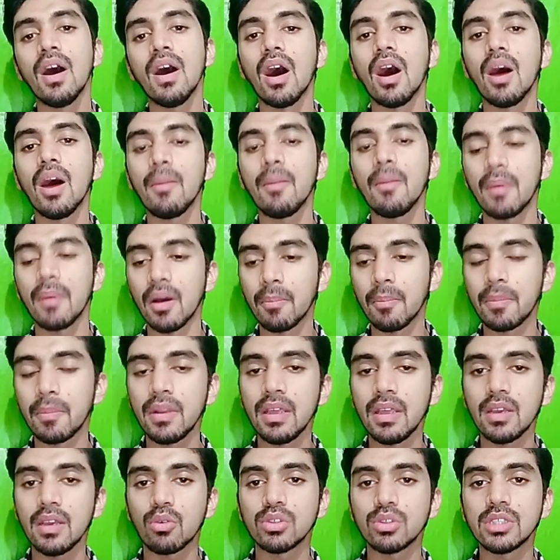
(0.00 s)
आप अपने
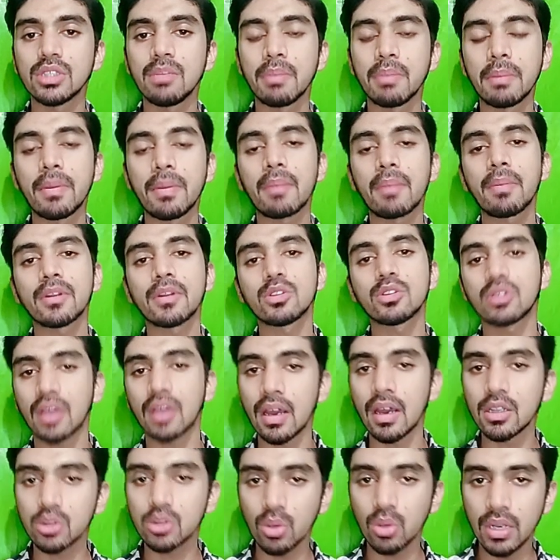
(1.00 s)
क्वेश्चन पेपर पर
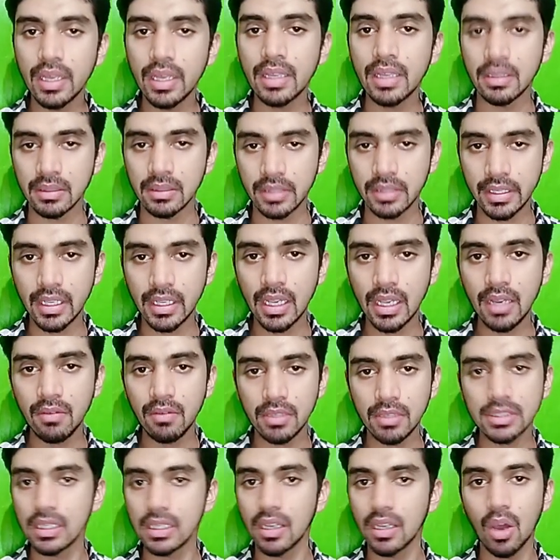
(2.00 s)
कर तो लें ठीक है
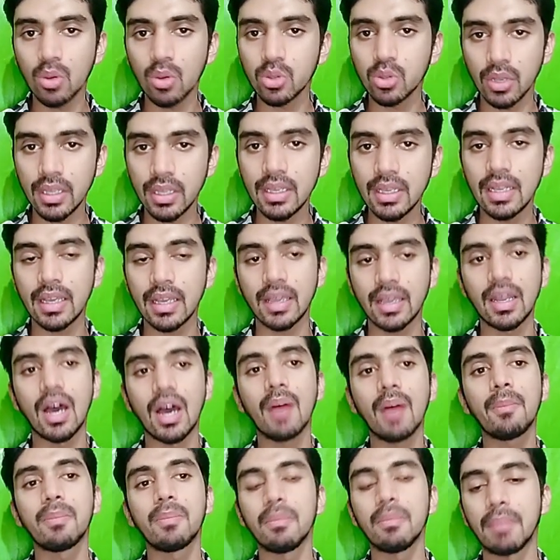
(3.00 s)
वैसे अलाउ तो नहीं है लेकिन
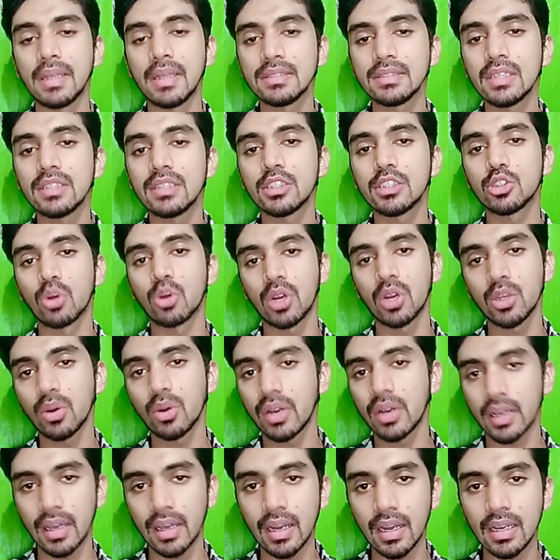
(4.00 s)
आप पेंसिल से छोटा
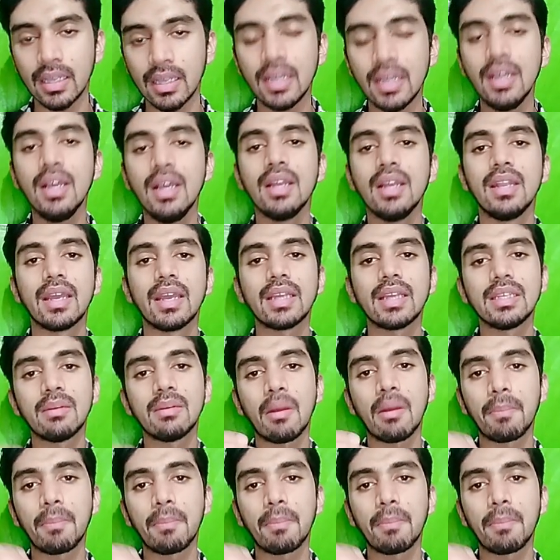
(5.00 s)
छोटा कर लें लेकिन जब आप